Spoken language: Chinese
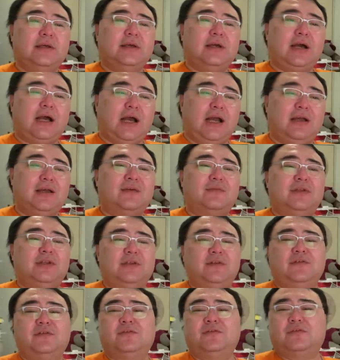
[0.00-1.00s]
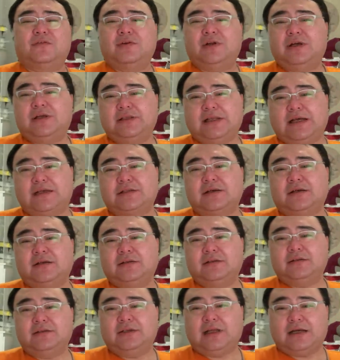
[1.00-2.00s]
还有一个问题就是左宗棠打仗。
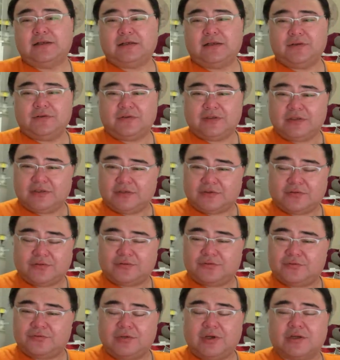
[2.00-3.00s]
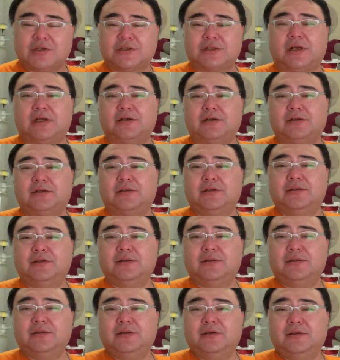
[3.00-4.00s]
打仗真的是需要商人，
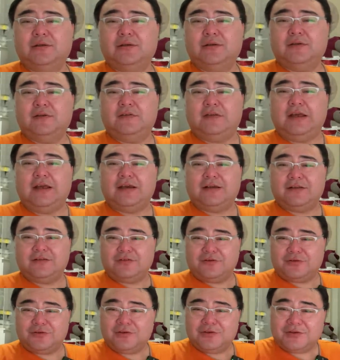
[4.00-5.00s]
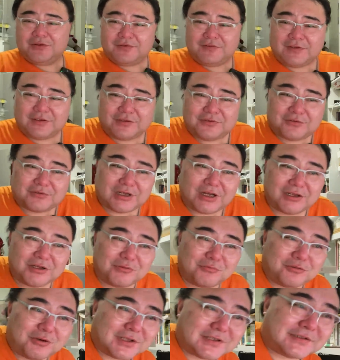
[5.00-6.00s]
这个就是刚才
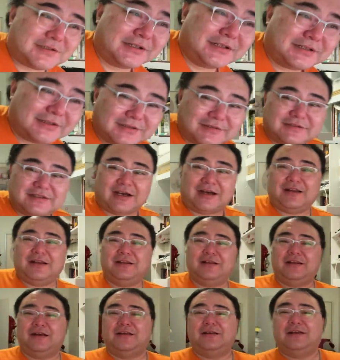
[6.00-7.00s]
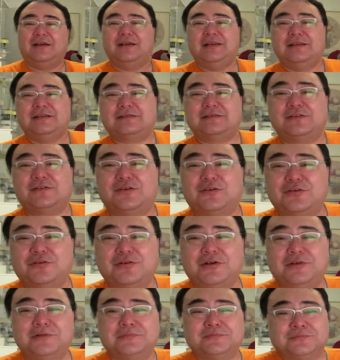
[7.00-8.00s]
我其实已经讲了一点这个意思，就是
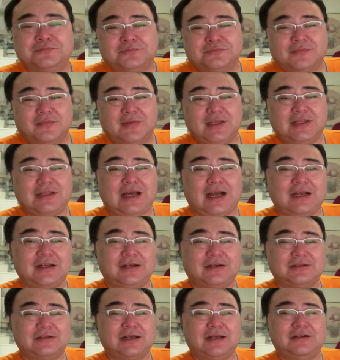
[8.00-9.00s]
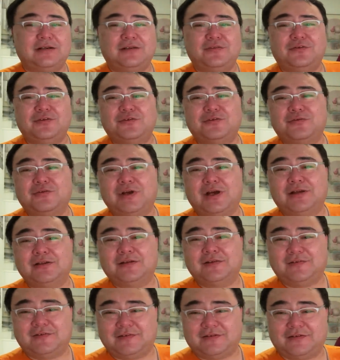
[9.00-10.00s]
说，你打一场战争最重要
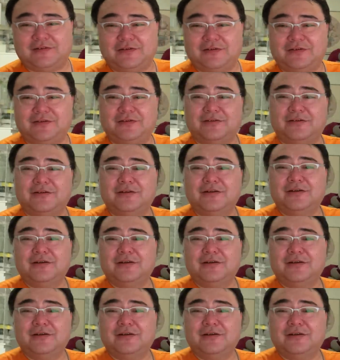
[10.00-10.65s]
的其实是